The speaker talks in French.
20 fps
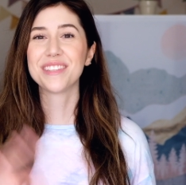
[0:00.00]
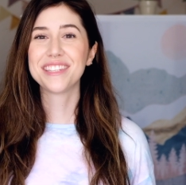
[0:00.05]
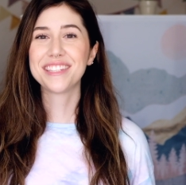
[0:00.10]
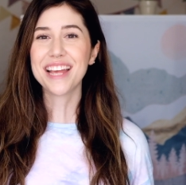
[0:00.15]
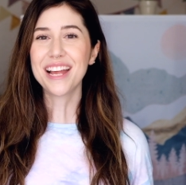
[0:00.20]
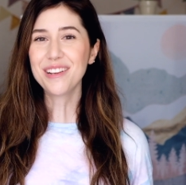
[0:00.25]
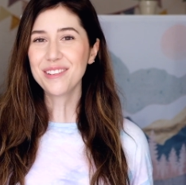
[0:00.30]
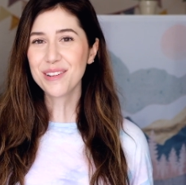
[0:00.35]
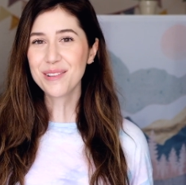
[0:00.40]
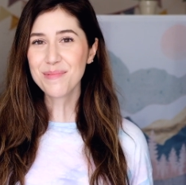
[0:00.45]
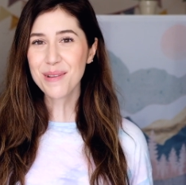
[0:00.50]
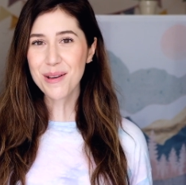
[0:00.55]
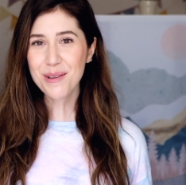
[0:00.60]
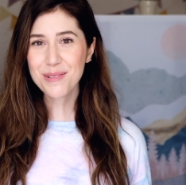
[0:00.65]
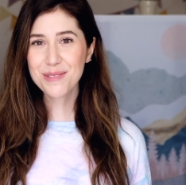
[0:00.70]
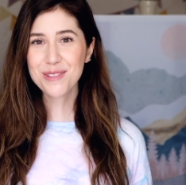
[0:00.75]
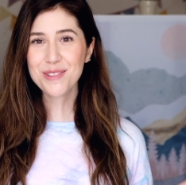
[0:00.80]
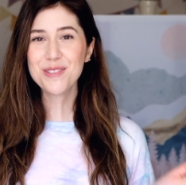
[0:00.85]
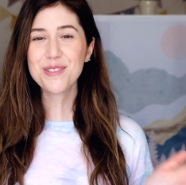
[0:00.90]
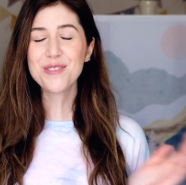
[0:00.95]
Salut tout le
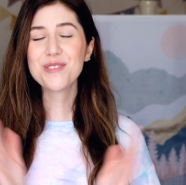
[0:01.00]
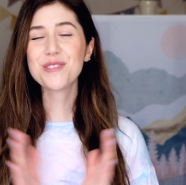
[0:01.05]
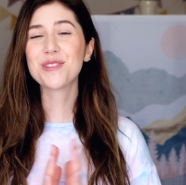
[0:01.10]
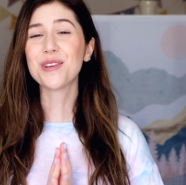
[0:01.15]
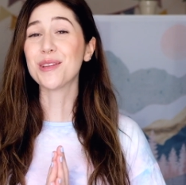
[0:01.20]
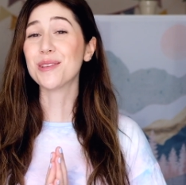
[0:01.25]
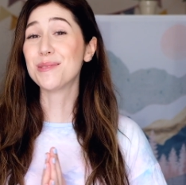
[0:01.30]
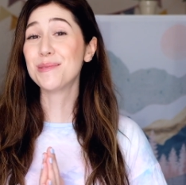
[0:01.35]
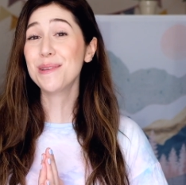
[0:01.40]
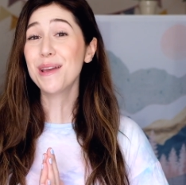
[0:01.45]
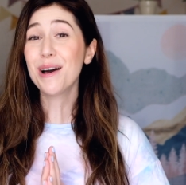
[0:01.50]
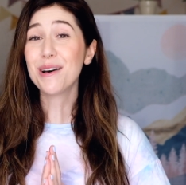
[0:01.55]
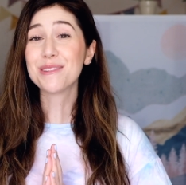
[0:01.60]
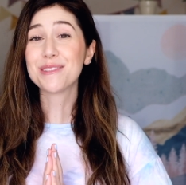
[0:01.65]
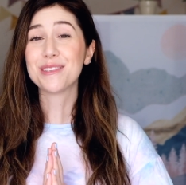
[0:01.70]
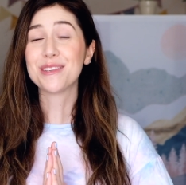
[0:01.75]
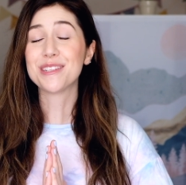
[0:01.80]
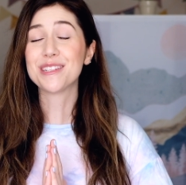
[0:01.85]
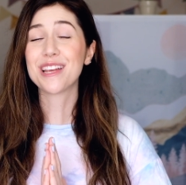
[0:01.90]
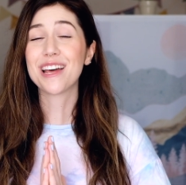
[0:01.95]
monde! Aujourd'hui, on
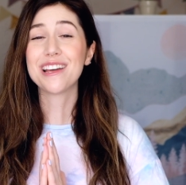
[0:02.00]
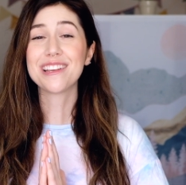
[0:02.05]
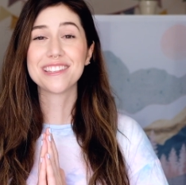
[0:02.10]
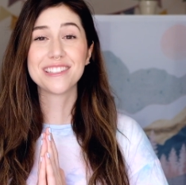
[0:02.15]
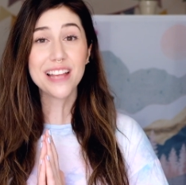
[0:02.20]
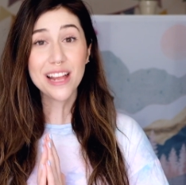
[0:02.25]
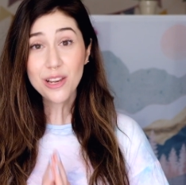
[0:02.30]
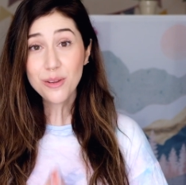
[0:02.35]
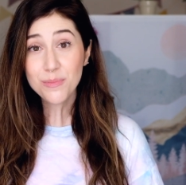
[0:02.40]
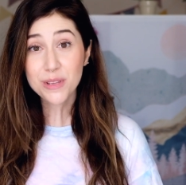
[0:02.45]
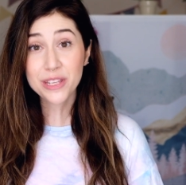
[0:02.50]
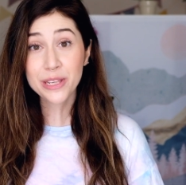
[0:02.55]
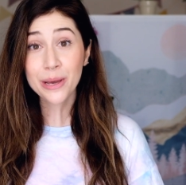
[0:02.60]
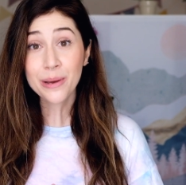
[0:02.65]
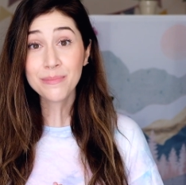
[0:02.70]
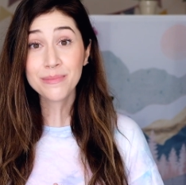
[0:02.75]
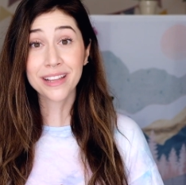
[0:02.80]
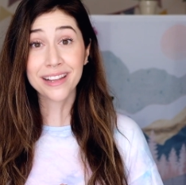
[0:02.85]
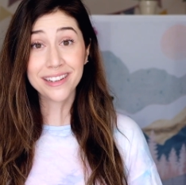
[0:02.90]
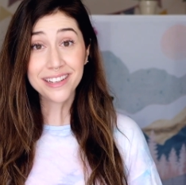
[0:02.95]
se jase
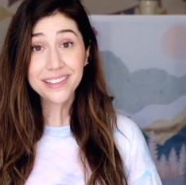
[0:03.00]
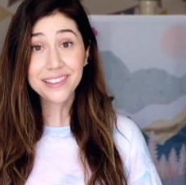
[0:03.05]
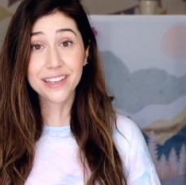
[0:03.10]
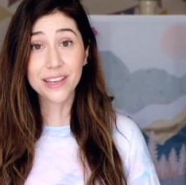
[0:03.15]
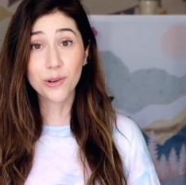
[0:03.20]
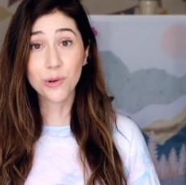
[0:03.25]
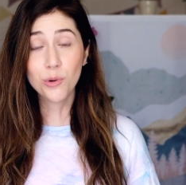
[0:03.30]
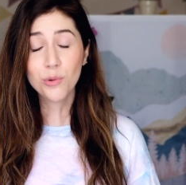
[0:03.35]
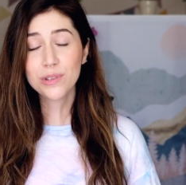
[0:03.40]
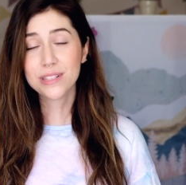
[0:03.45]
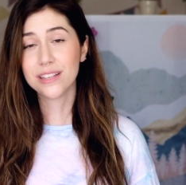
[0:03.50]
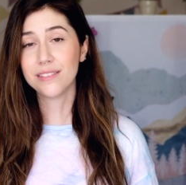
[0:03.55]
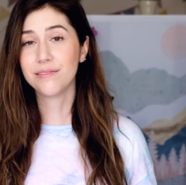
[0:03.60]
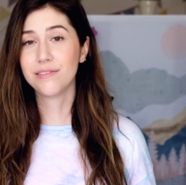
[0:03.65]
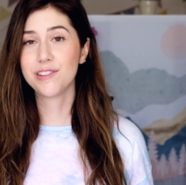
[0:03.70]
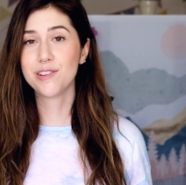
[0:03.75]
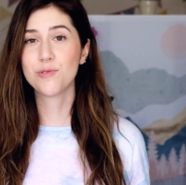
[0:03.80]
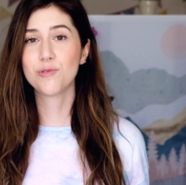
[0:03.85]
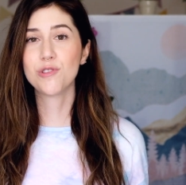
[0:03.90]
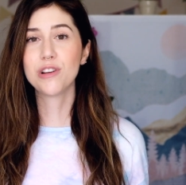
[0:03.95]
d'aluminium dans les déos. Cette
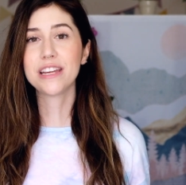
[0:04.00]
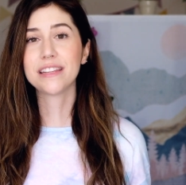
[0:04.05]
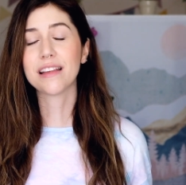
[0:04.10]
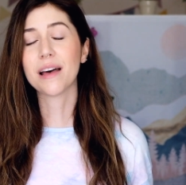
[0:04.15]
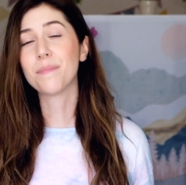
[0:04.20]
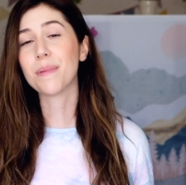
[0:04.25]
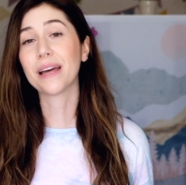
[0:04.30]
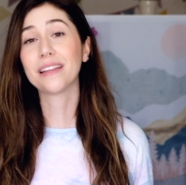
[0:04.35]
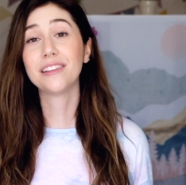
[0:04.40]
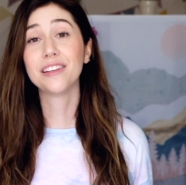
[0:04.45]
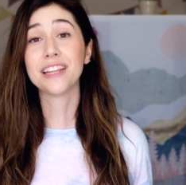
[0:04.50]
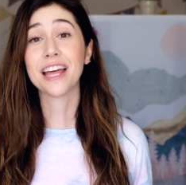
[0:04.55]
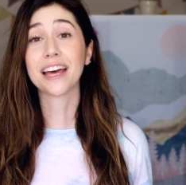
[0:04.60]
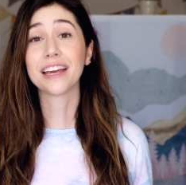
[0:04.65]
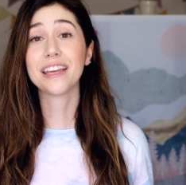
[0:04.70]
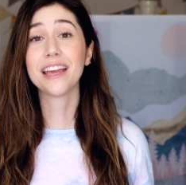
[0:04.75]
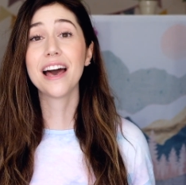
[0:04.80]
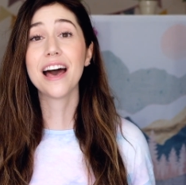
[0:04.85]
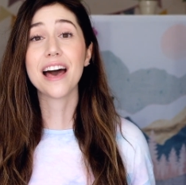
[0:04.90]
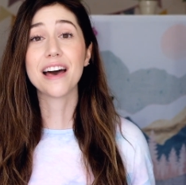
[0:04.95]
vidéo-là est en
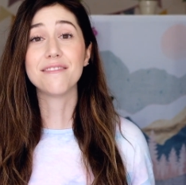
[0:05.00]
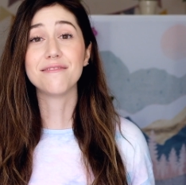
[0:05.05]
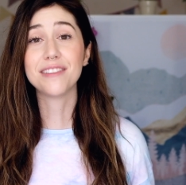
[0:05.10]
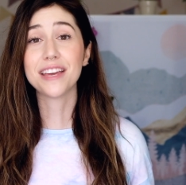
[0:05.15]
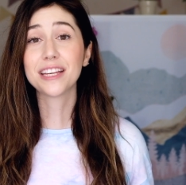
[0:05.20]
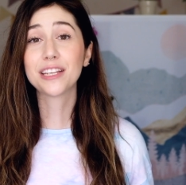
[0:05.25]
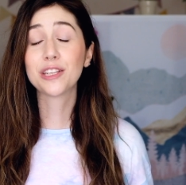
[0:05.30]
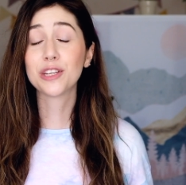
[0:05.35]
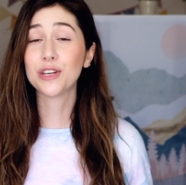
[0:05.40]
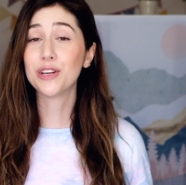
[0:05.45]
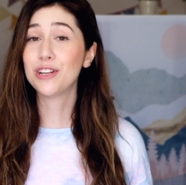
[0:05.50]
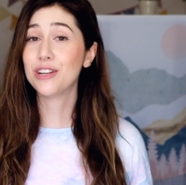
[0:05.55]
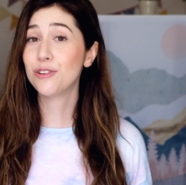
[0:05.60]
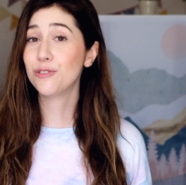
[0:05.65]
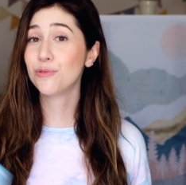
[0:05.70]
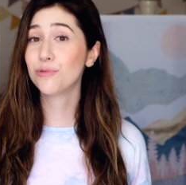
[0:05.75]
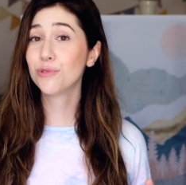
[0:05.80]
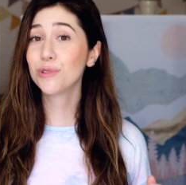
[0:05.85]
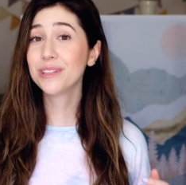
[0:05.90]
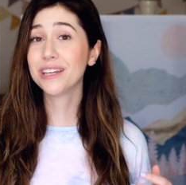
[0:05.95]
partenariat avec le nouveau